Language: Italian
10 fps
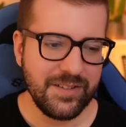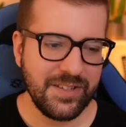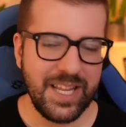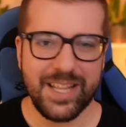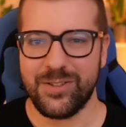
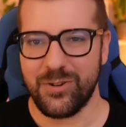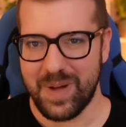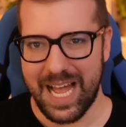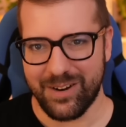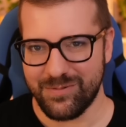
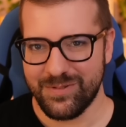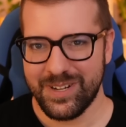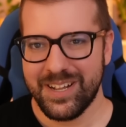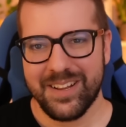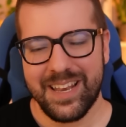Sentomaru,
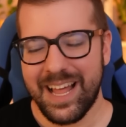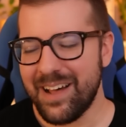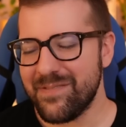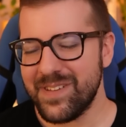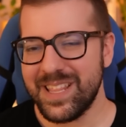
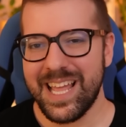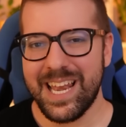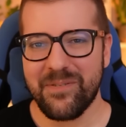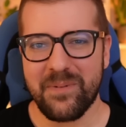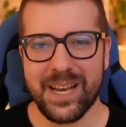la
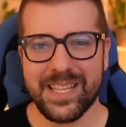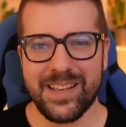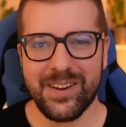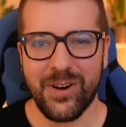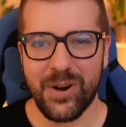fedele
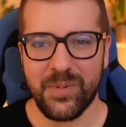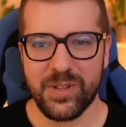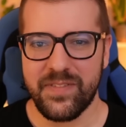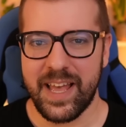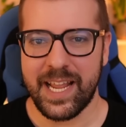guardia del corpo
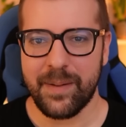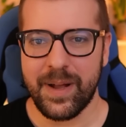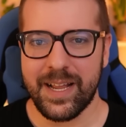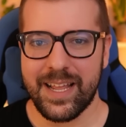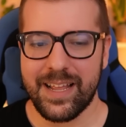di
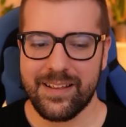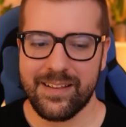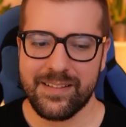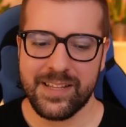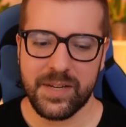Vegapunk,
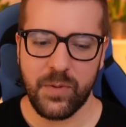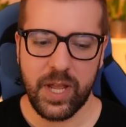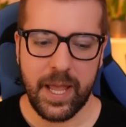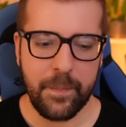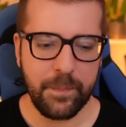diciamo
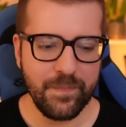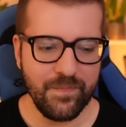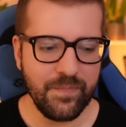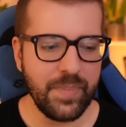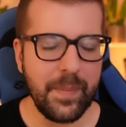che
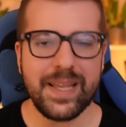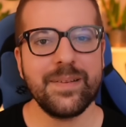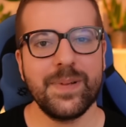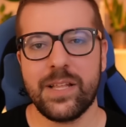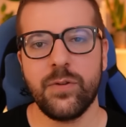per me è
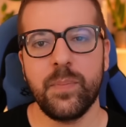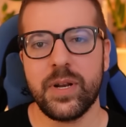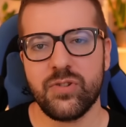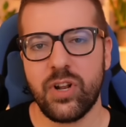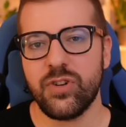sempre stato un
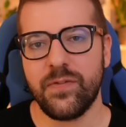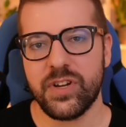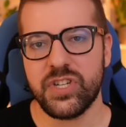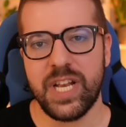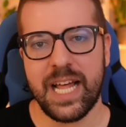personaggio
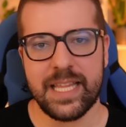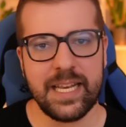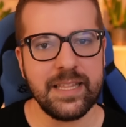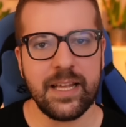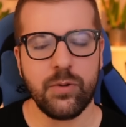affascinante
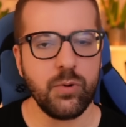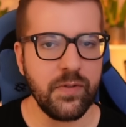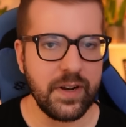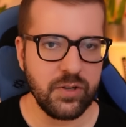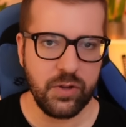all'interno
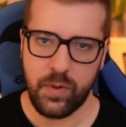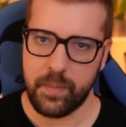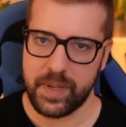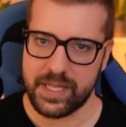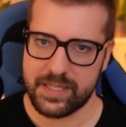dell'universo di
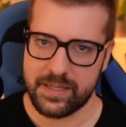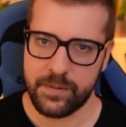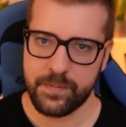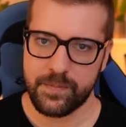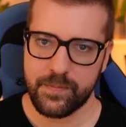One
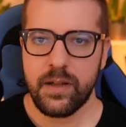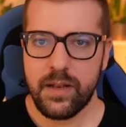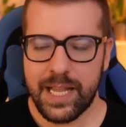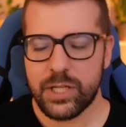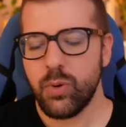Piece.
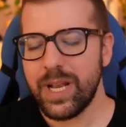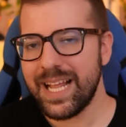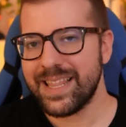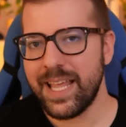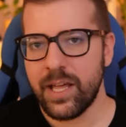La sua
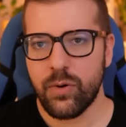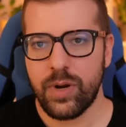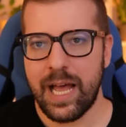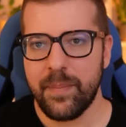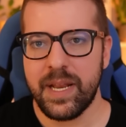lealtà
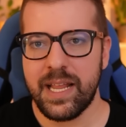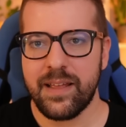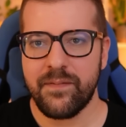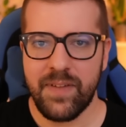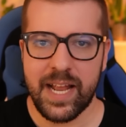
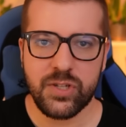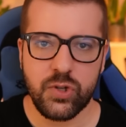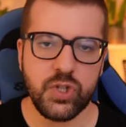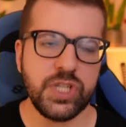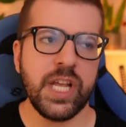incrollabile
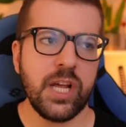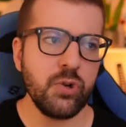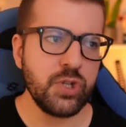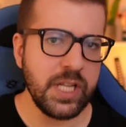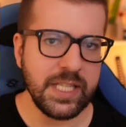verso sia
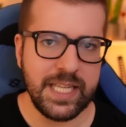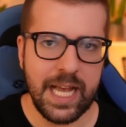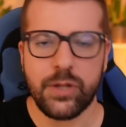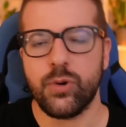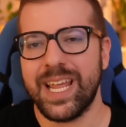lo
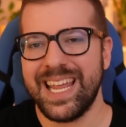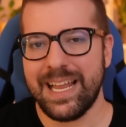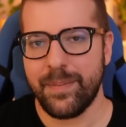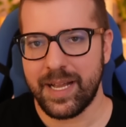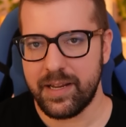scienziato che
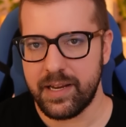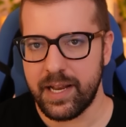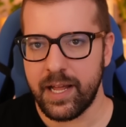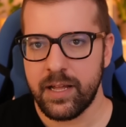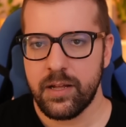la
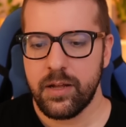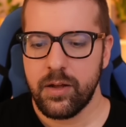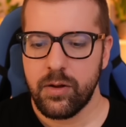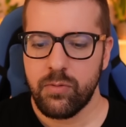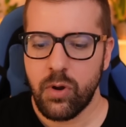marina
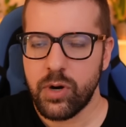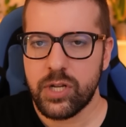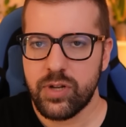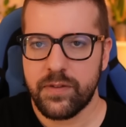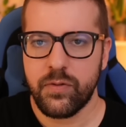lo hanno
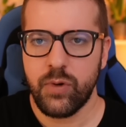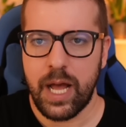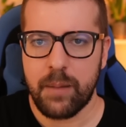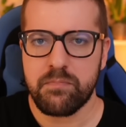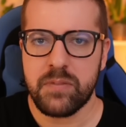reso una
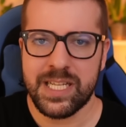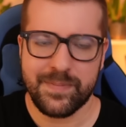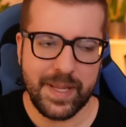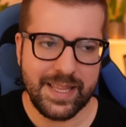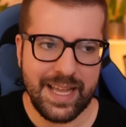figura
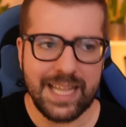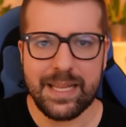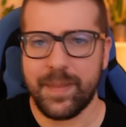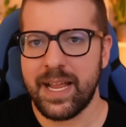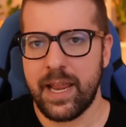
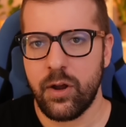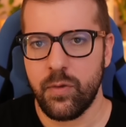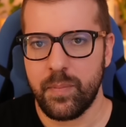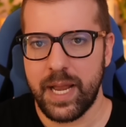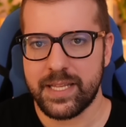rispettata ma anche
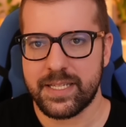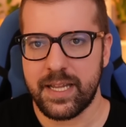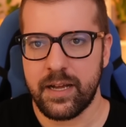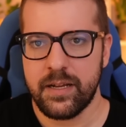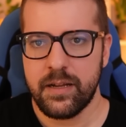
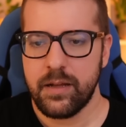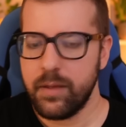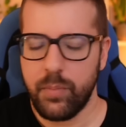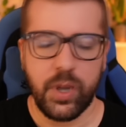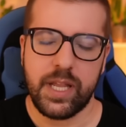complessa.
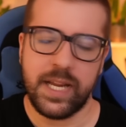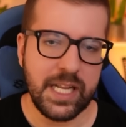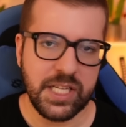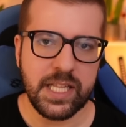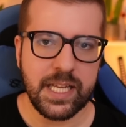Poi il
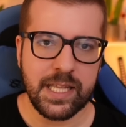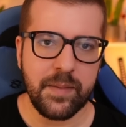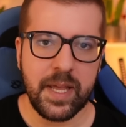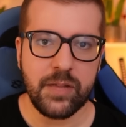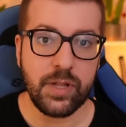recente
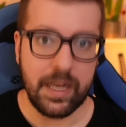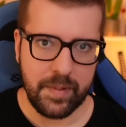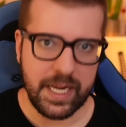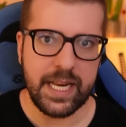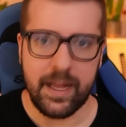deradimento della
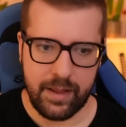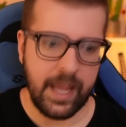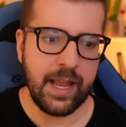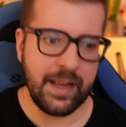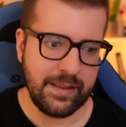Marina
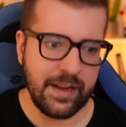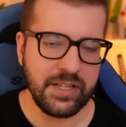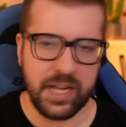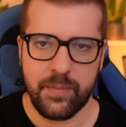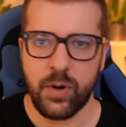e la
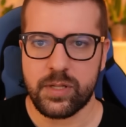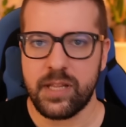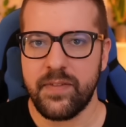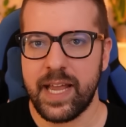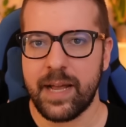tragica morte
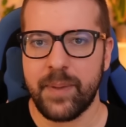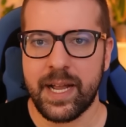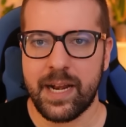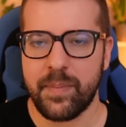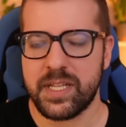di
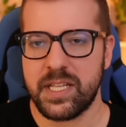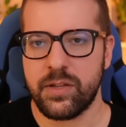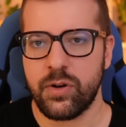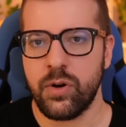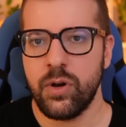Vegapunk
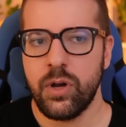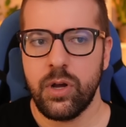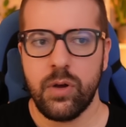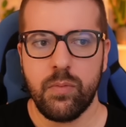rappresentano